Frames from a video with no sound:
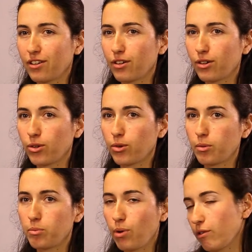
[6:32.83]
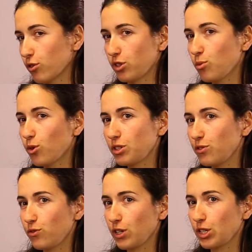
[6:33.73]
Euh, pas forcément
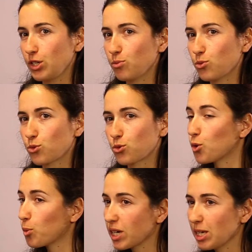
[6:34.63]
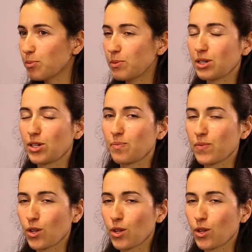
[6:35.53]
des faits qui m'ont surpris, mais